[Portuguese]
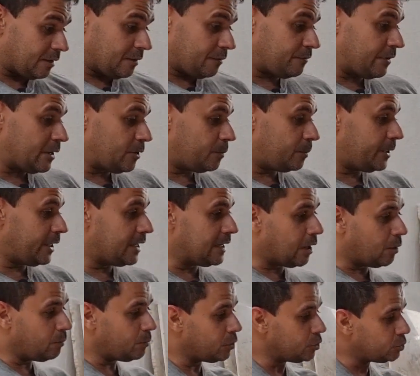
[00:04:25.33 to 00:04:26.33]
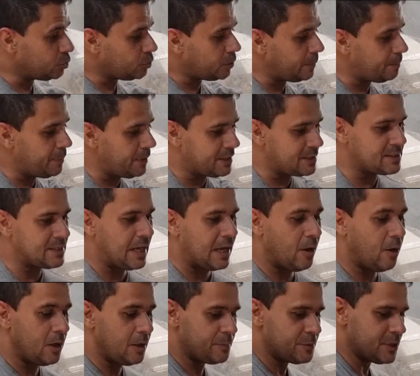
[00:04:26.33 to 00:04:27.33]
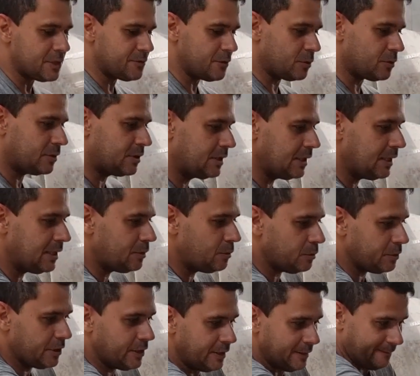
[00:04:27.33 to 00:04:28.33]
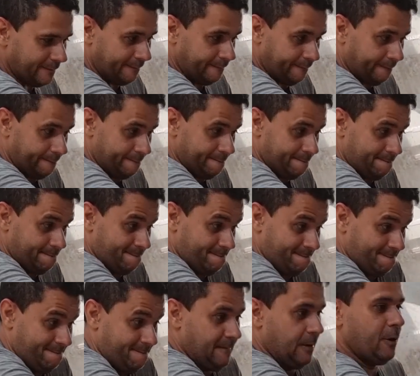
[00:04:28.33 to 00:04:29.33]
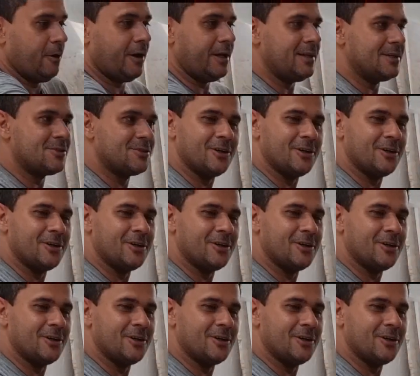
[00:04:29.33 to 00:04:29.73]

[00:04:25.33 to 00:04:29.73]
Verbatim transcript: vai obrigar o motor a pesar. Olha para vocês verem o tanto que... Olha